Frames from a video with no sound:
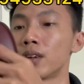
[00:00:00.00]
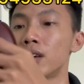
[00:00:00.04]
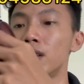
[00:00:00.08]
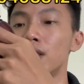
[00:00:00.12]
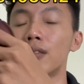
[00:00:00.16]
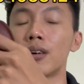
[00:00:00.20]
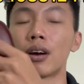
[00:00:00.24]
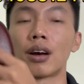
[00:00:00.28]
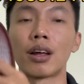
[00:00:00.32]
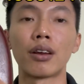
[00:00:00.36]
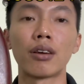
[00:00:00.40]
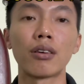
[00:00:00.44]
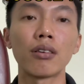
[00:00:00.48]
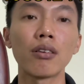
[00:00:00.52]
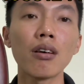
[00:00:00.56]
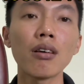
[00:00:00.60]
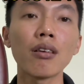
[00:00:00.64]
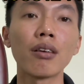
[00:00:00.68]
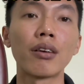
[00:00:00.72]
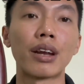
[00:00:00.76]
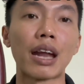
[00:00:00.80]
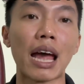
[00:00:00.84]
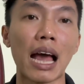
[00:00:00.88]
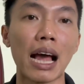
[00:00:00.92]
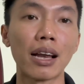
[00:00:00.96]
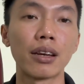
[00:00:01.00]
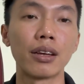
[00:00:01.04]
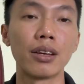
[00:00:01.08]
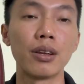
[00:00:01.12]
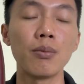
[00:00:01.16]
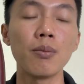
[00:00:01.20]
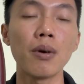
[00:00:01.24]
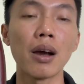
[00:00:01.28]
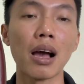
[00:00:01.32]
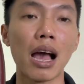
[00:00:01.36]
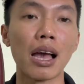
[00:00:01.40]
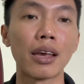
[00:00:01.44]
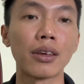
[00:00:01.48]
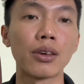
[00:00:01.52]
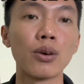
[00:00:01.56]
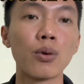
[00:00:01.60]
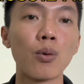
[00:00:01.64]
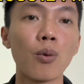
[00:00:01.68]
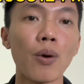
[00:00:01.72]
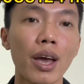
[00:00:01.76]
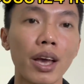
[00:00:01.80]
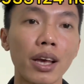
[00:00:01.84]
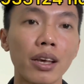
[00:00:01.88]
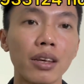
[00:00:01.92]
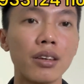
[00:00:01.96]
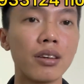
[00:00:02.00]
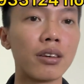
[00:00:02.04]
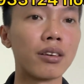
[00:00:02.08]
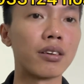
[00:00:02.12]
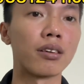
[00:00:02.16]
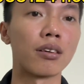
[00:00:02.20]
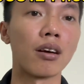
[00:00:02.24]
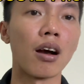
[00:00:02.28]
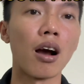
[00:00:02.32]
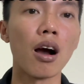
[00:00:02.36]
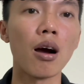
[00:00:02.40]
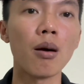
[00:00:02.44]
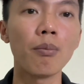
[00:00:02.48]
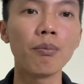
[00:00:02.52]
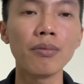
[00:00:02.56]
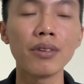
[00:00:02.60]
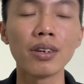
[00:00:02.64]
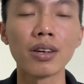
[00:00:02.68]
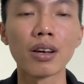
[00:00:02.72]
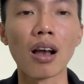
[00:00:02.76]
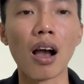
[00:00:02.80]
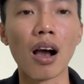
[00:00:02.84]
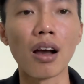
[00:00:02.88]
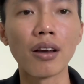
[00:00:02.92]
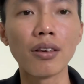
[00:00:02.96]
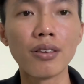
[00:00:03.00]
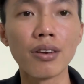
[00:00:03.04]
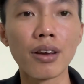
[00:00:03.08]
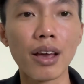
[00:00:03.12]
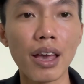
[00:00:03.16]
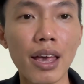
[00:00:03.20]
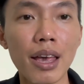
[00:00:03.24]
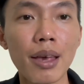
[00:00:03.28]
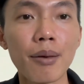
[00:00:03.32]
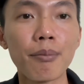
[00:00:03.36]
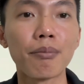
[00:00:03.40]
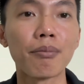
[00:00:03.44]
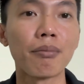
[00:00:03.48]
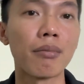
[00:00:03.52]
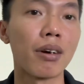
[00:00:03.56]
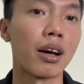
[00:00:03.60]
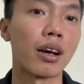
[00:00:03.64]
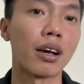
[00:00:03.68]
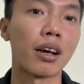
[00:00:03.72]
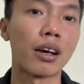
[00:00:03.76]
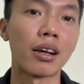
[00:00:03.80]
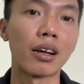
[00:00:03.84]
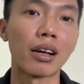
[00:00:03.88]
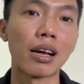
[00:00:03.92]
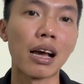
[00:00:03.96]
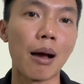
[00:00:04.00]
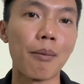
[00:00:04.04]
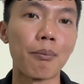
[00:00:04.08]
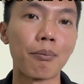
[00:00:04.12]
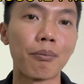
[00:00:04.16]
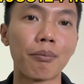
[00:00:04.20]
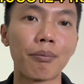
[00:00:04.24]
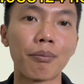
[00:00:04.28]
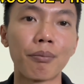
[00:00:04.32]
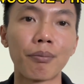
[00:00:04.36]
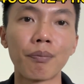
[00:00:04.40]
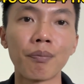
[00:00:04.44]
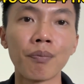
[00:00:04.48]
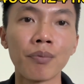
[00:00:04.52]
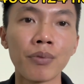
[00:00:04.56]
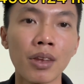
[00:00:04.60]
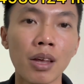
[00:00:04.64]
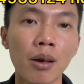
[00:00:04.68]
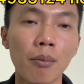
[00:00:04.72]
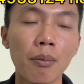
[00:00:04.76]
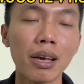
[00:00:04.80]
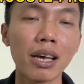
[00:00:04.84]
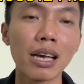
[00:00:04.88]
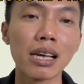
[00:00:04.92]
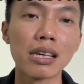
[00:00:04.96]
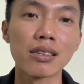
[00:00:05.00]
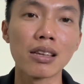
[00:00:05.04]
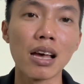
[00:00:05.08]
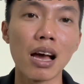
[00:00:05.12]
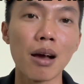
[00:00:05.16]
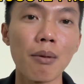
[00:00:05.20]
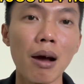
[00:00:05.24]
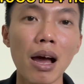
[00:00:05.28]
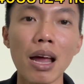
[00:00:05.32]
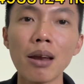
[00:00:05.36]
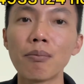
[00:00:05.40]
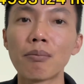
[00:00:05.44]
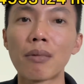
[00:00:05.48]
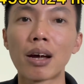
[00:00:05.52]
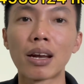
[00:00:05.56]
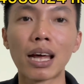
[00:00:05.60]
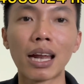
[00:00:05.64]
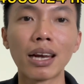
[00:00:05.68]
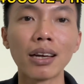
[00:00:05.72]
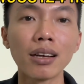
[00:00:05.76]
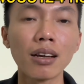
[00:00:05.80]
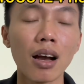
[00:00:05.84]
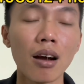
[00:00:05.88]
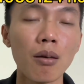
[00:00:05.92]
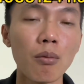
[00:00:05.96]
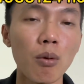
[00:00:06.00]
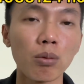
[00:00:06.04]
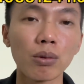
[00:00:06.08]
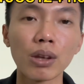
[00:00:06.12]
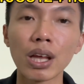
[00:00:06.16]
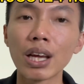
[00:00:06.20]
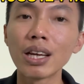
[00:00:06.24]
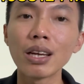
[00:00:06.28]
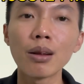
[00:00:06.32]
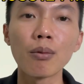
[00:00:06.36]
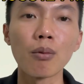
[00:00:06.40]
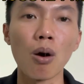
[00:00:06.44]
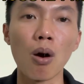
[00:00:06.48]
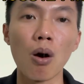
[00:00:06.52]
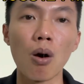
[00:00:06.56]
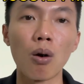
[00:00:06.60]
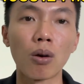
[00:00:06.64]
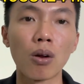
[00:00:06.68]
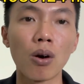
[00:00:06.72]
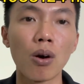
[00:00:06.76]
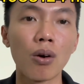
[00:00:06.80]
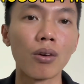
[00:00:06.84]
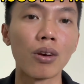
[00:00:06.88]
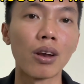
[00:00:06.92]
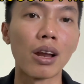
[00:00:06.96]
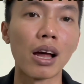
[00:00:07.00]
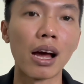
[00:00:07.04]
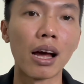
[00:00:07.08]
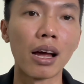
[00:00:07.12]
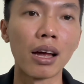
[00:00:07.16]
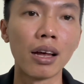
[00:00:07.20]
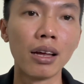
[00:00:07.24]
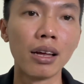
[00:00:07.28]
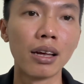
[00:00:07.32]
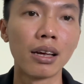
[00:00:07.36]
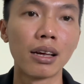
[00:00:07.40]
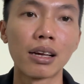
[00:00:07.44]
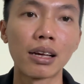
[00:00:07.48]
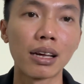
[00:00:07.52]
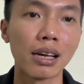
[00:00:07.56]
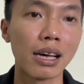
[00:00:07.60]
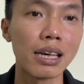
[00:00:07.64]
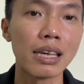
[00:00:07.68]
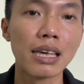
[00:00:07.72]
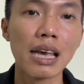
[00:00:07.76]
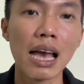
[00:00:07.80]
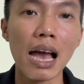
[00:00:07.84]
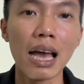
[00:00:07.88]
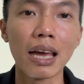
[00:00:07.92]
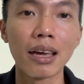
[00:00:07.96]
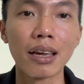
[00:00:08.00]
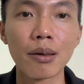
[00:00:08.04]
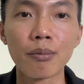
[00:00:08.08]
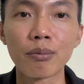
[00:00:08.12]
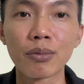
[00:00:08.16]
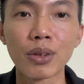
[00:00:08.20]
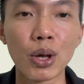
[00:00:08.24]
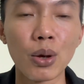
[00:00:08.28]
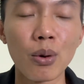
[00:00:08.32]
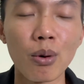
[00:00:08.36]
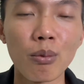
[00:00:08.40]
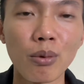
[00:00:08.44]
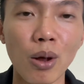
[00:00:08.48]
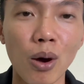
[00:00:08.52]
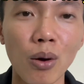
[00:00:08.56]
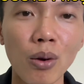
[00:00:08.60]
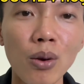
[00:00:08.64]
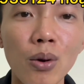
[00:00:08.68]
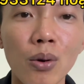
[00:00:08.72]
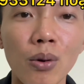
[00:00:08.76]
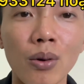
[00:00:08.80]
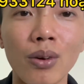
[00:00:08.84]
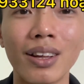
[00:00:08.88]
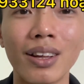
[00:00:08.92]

mà nó rất là nặng nếu mà ai chưa quen như ốm như cỡ như em mà cầm mấy cây da bát mà đánh cỡ một tiếng đồng hồ thôi là cái da em chịu không nổi luôn